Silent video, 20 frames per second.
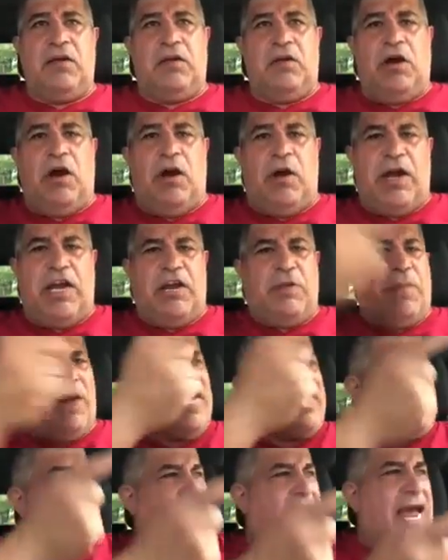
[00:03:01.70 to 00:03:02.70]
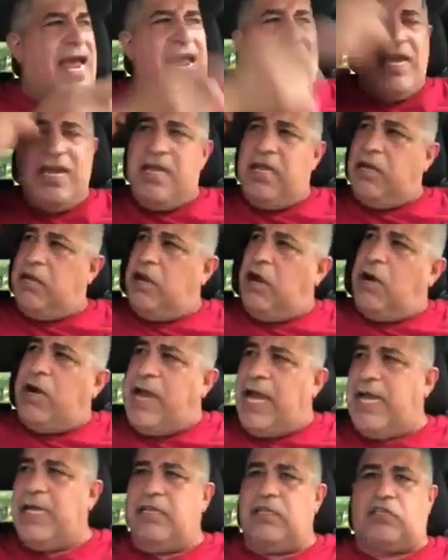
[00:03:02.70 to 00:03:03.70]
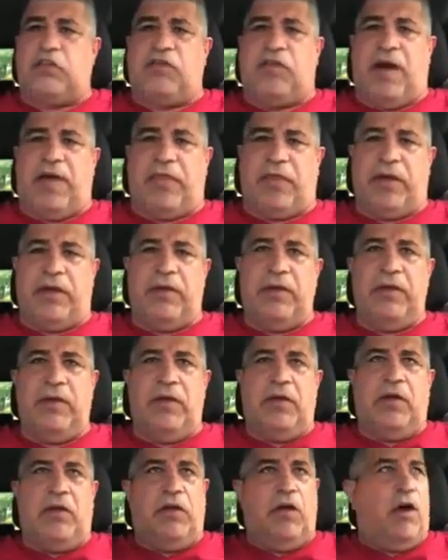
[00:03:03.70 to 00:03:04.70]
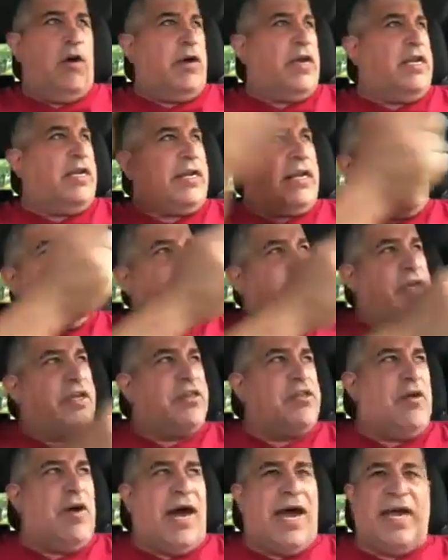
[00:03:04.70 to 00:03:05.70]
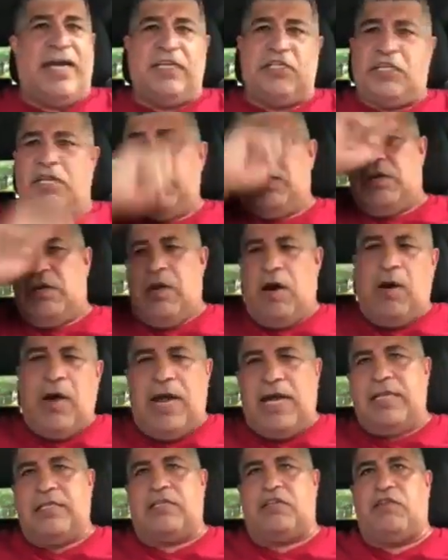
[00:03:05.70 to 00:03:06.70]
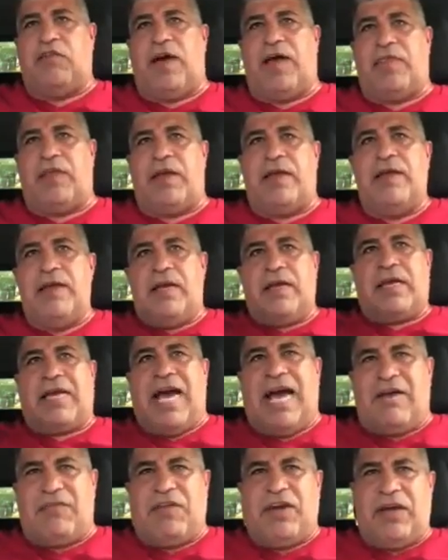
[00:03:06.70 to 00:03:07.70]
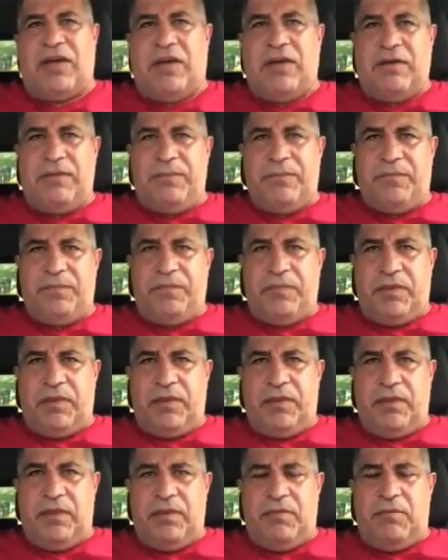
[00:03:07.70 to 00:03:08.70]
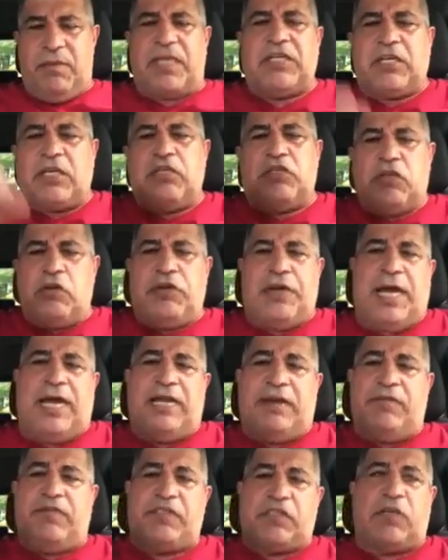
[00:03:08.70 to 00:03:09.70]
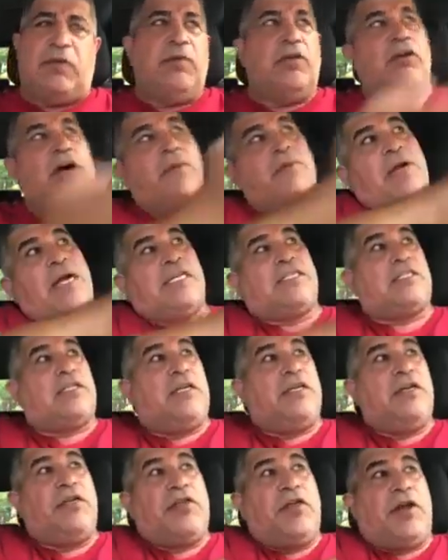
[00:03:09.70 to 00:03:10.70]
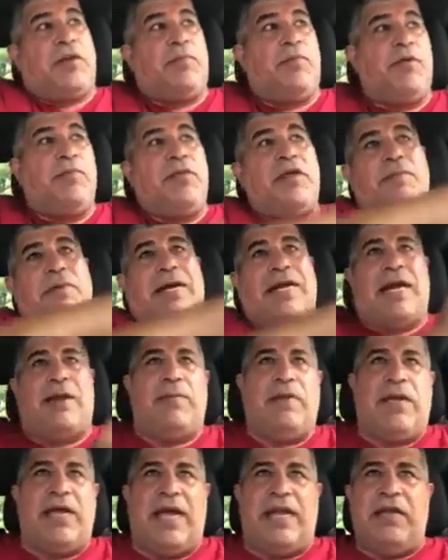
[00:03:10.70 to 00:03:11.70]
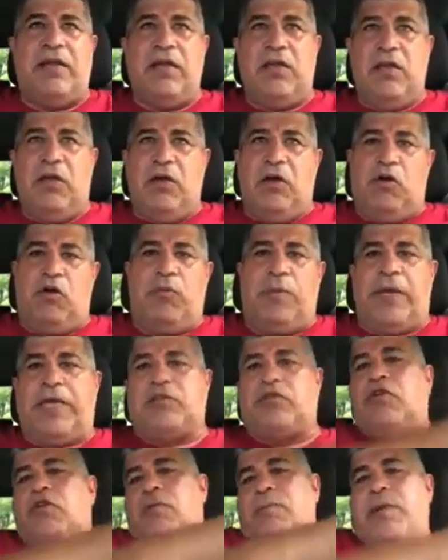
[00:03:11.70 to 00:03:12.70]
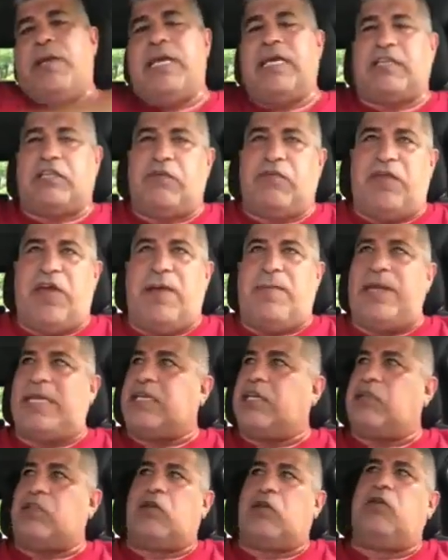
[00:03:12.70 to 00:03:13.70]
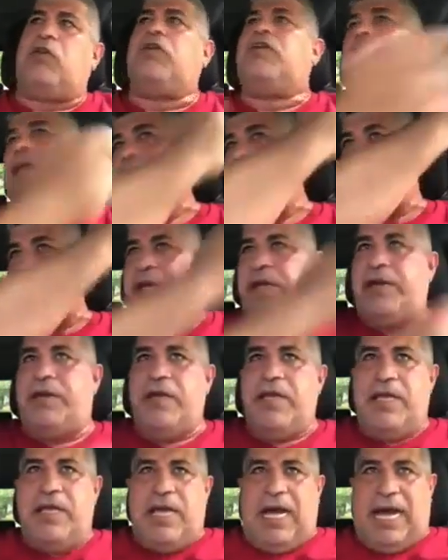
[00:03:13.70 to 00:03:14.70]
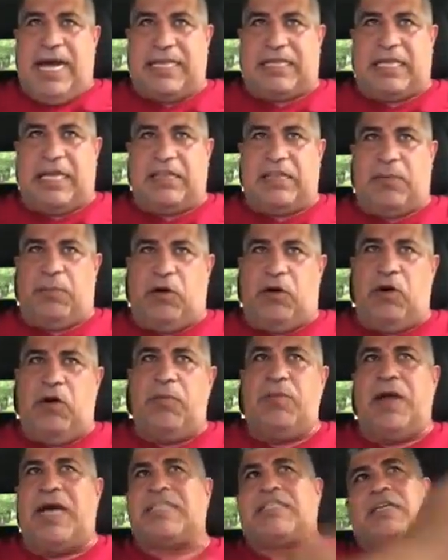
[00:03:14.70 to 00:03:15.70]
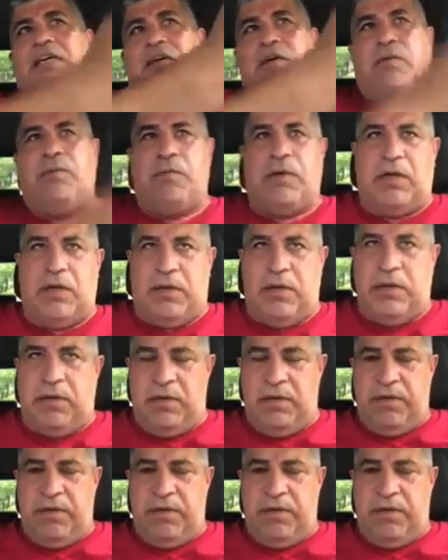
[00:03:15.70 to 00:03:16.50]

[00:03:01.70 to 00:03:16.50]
لو هي البعثية لو هي الانتفاضة لو هي الارهابيين دواعش لو هي الانتفاضة كافي ما تخجلون على نفسكم اليوم ناس ينضربون من البارحة بالليل ويبيتوهم باللطيفية بلكي يطلعون الارهابيين حتى يذبحوهم ناس كلهم